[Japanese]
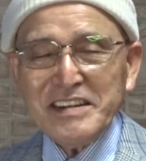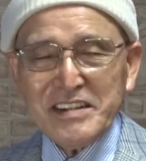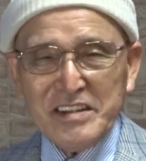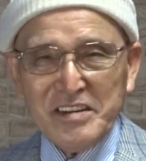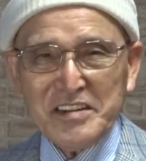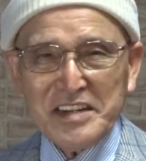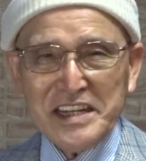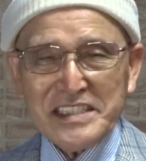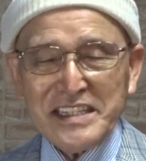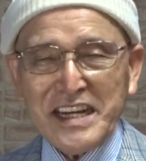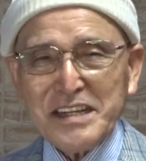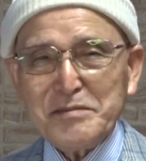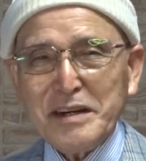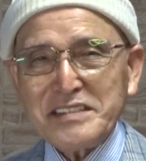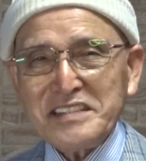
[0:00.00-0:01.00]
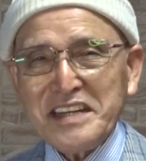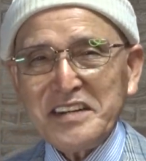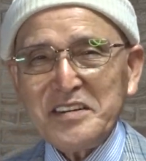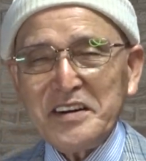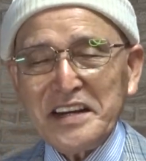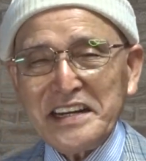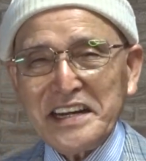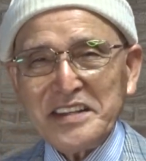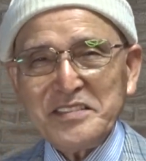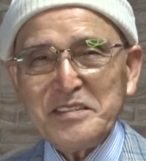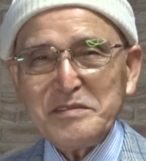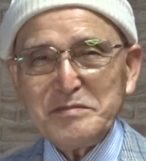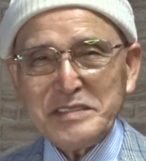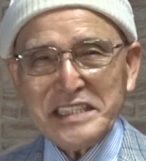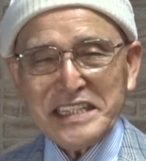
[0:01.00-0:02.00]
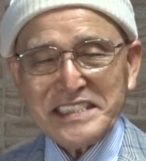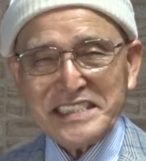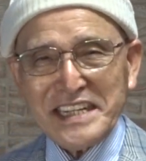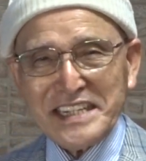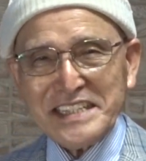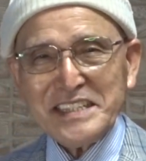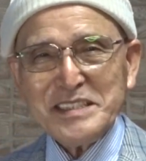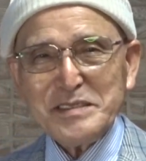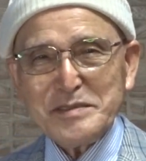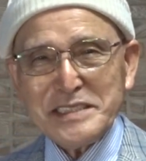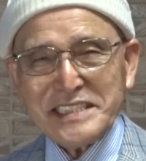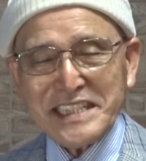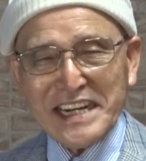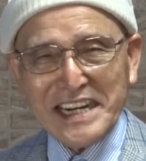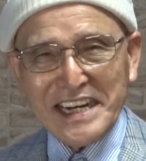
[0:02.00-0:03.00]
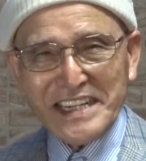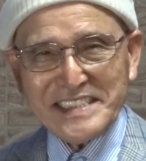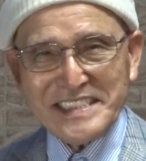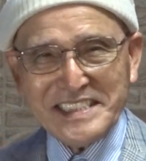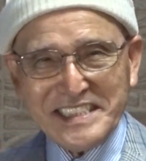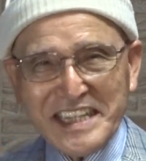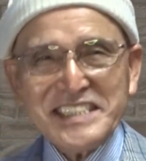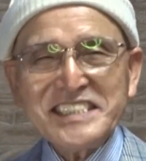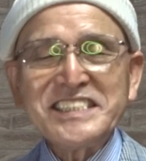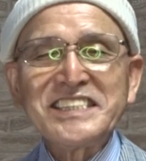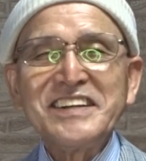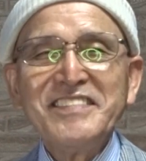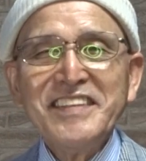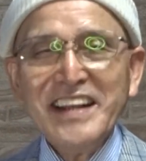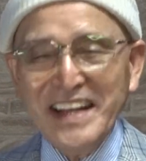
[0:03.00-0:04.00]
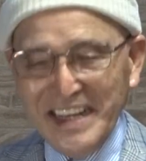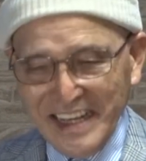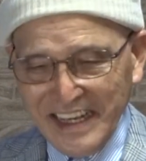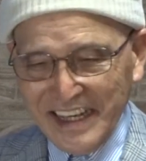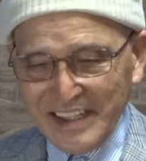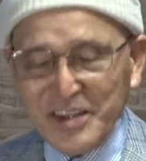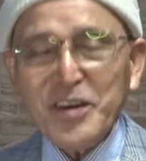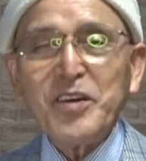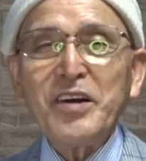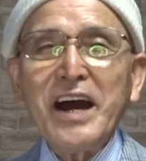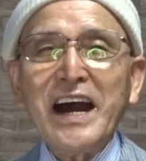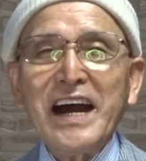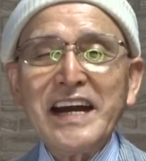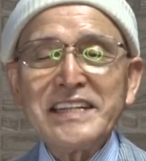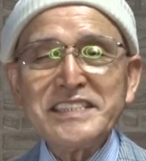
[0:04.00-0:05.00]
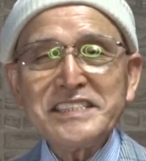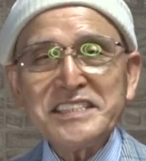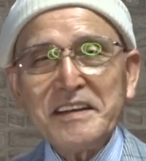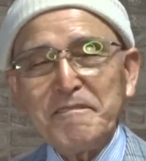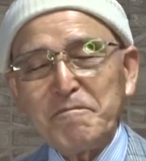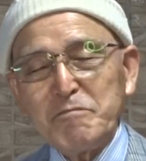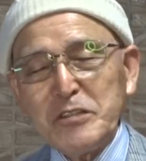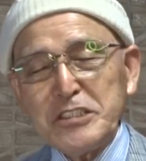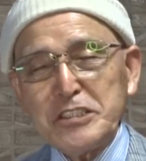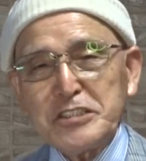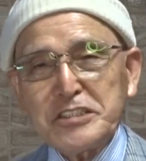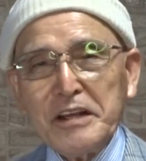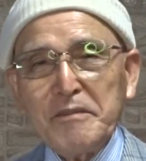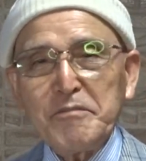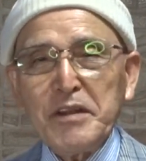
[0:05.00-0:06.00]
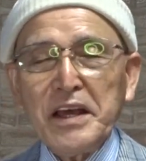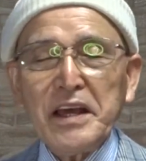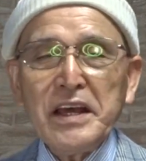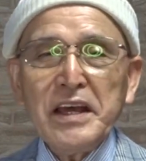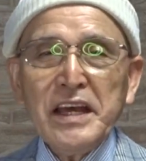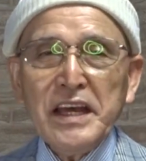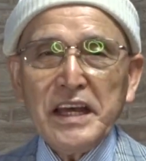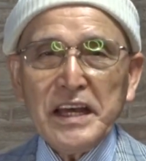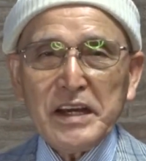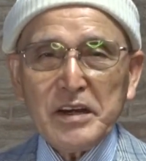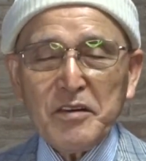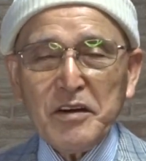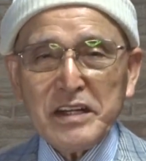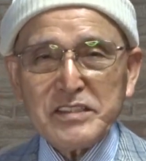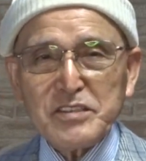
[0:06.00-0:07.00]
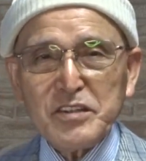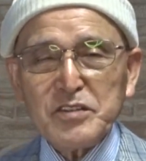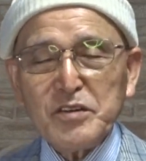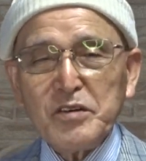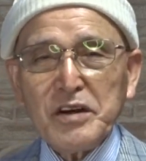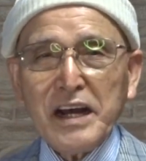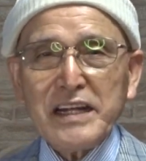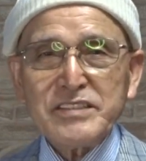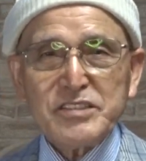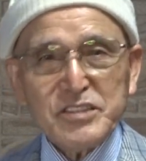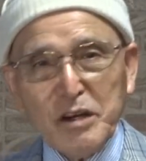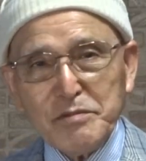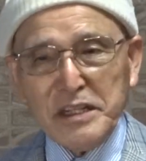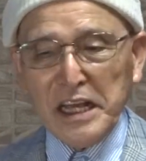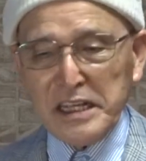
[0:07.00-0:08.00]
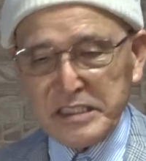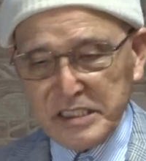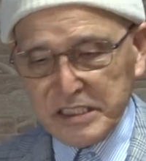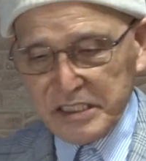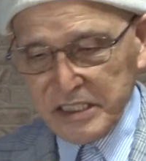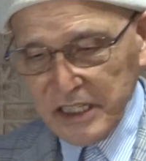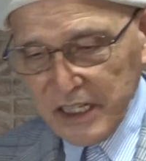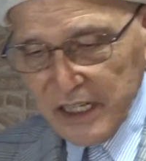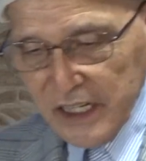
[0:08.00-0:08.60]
高齢者起爆剤講演家の宮崎文隆です、えー、今日は2023年5月の10日水曜日です。